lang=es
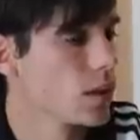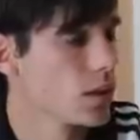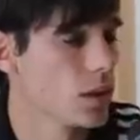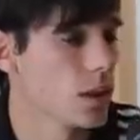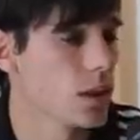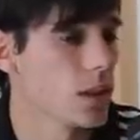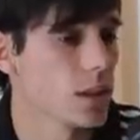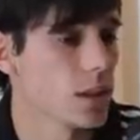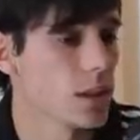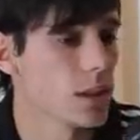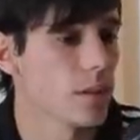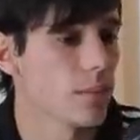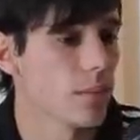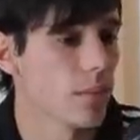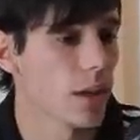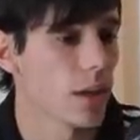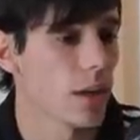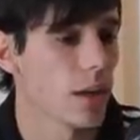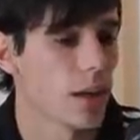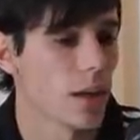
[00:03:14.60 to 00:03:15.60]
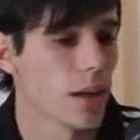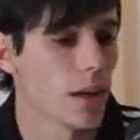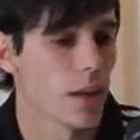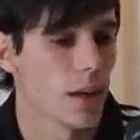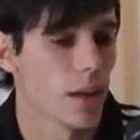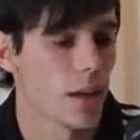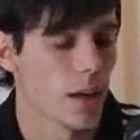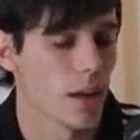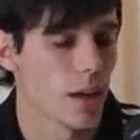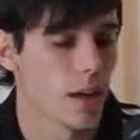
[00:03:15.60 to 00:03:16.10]
Sí, sí.
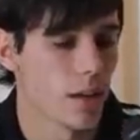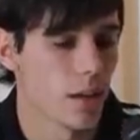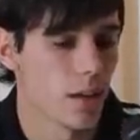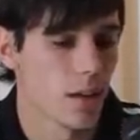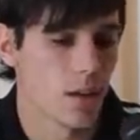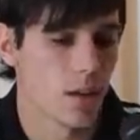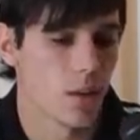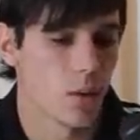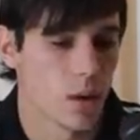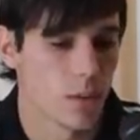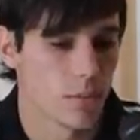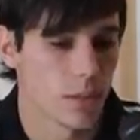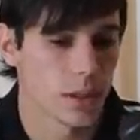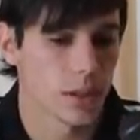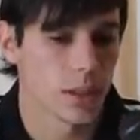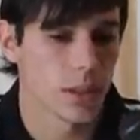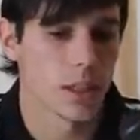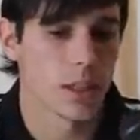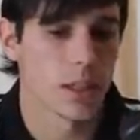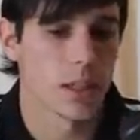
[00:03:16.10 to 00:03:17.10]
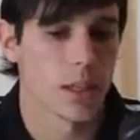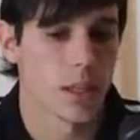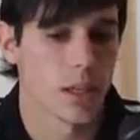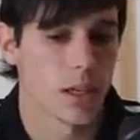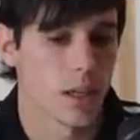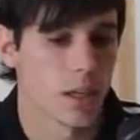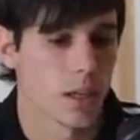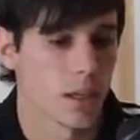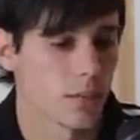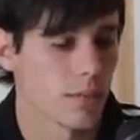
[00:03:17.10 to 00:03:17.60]
Eh,
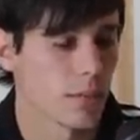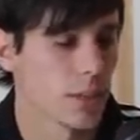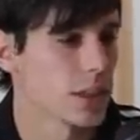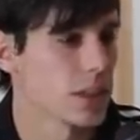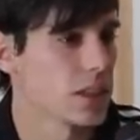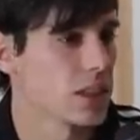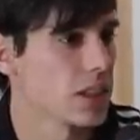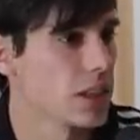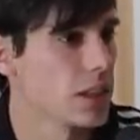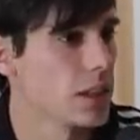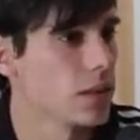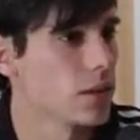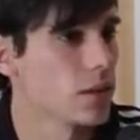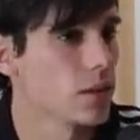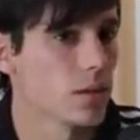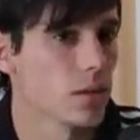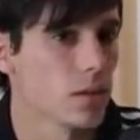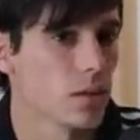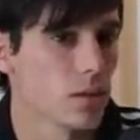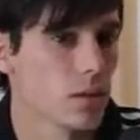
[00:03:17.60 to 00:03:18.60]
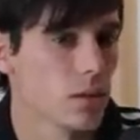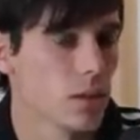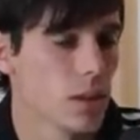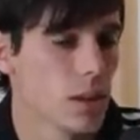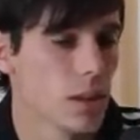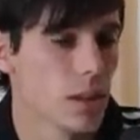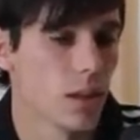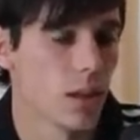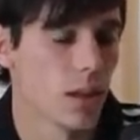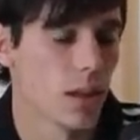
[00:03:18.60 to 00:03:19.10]
igualmente, más allá de eso,
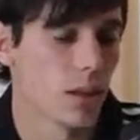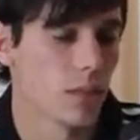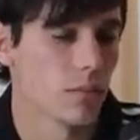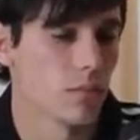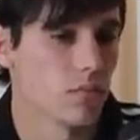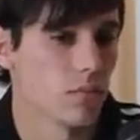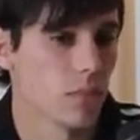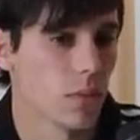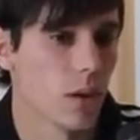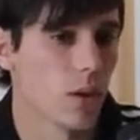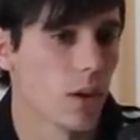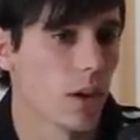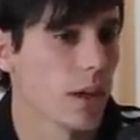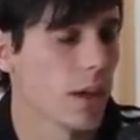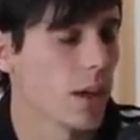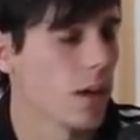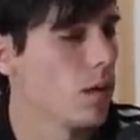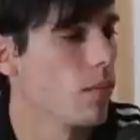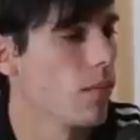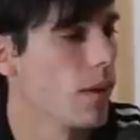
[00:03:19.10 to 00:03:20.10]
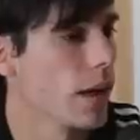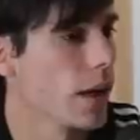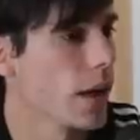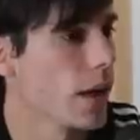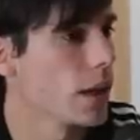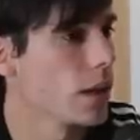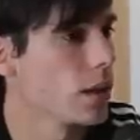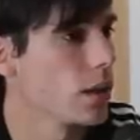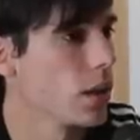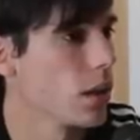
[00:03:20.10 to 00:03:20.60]
la verdad que los más
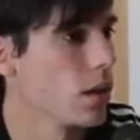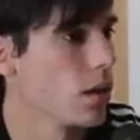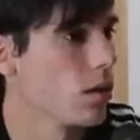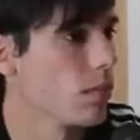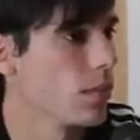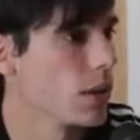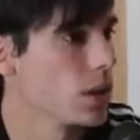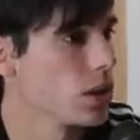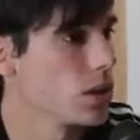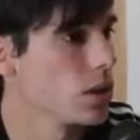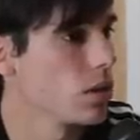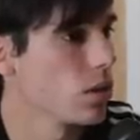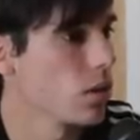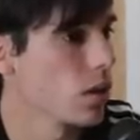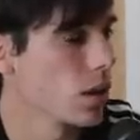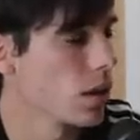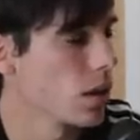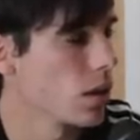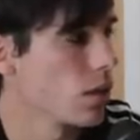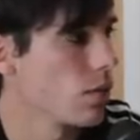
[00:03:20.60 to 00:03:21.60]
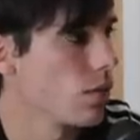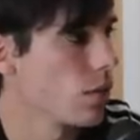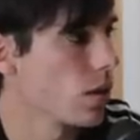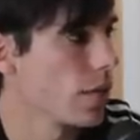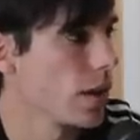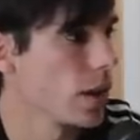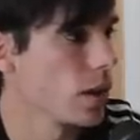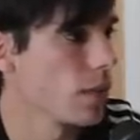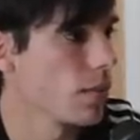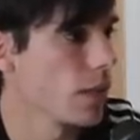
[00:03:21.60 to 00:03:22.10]
grandes, los más chicos que
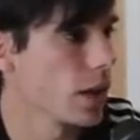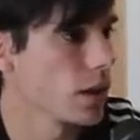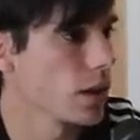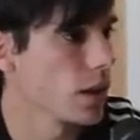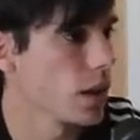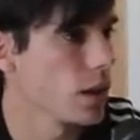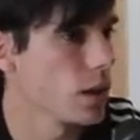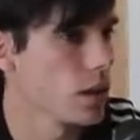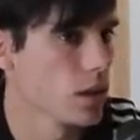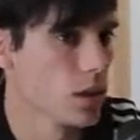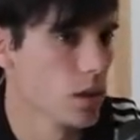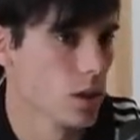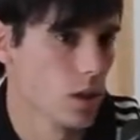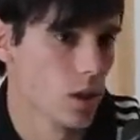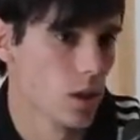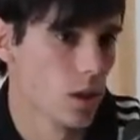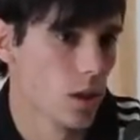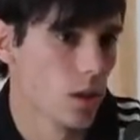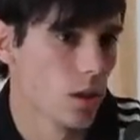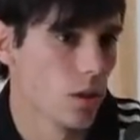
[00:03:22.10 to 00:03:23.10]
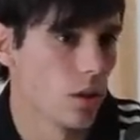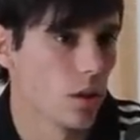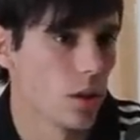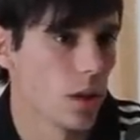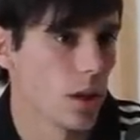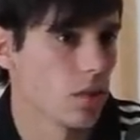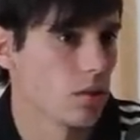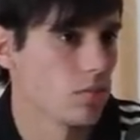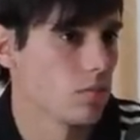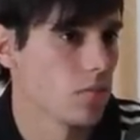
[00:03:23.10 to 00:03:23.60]
conforman este plantel, nos
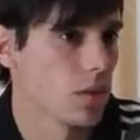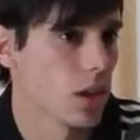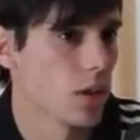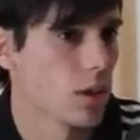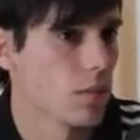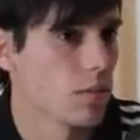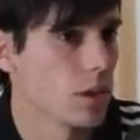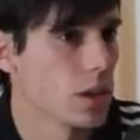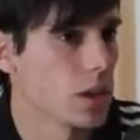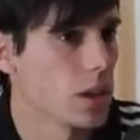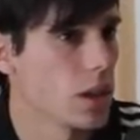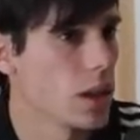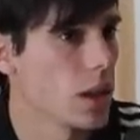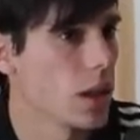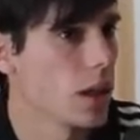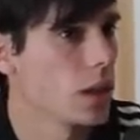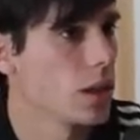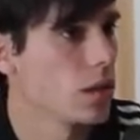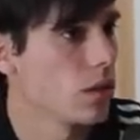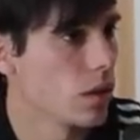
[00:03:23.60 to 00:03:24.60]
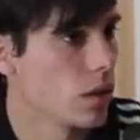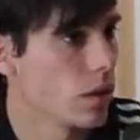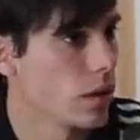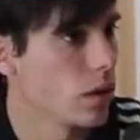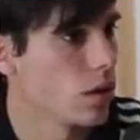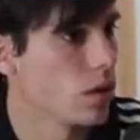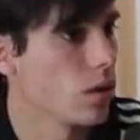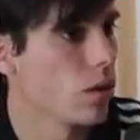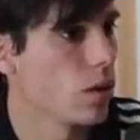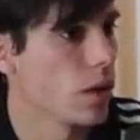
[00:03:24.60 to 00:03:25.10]
dieron una bienvenida y nos
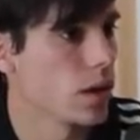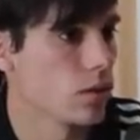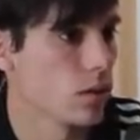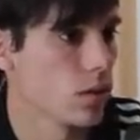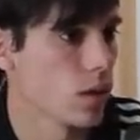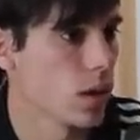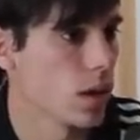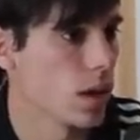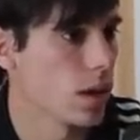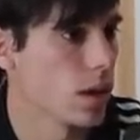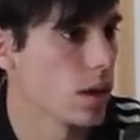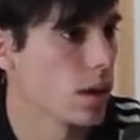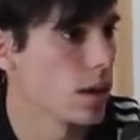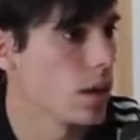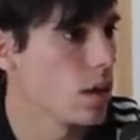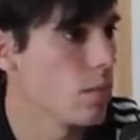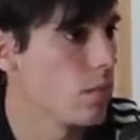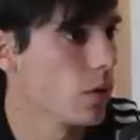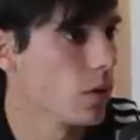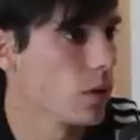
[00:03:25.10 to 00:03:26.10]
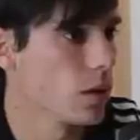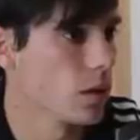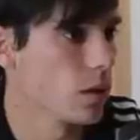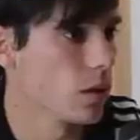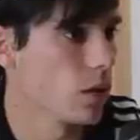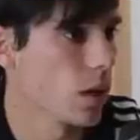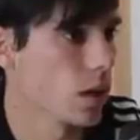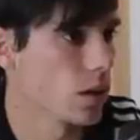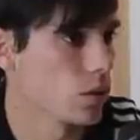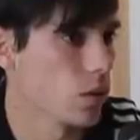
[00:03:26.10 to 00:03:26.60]
abrieron los brazos al equipo y
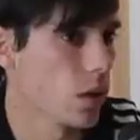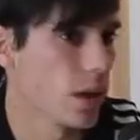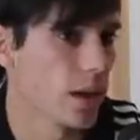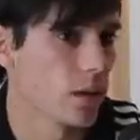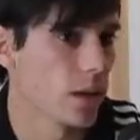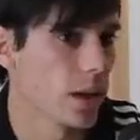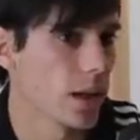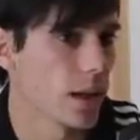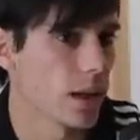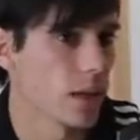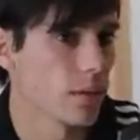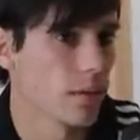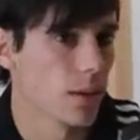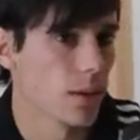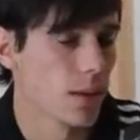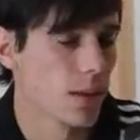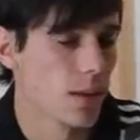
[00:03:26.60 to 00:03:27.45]
nos ayudaron a,